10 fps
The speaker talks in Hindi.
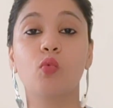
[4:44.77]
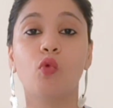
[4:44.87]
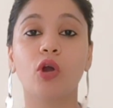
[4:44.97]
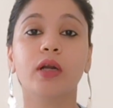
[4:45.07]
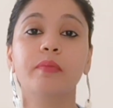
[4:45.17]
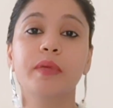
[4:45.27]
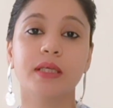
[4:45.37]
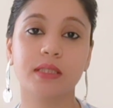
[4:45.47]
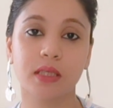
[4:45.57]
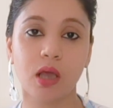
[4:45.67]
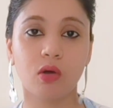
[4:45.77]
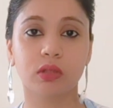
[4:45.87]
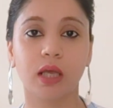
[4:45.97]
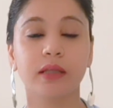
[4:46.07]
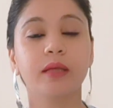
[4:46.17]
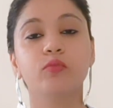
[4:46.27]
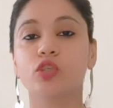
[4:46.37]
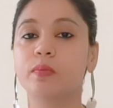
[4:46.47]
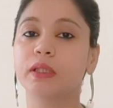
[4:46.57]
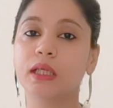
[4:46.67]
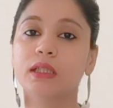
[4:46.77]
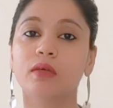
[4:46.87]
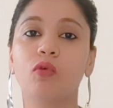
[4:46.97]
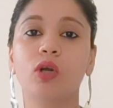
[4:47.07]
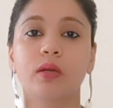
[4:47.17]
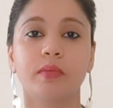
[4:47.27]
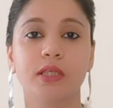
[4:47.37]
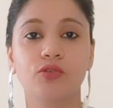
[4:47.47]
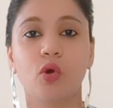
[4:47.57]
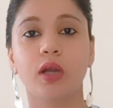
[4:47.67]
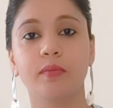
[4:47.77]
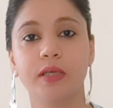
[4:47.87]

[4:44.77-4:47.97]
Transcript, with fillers: वाटर बेस्ड क्या होता है तब मुझे पता नहीं था वाटर बेस्ड ऑयल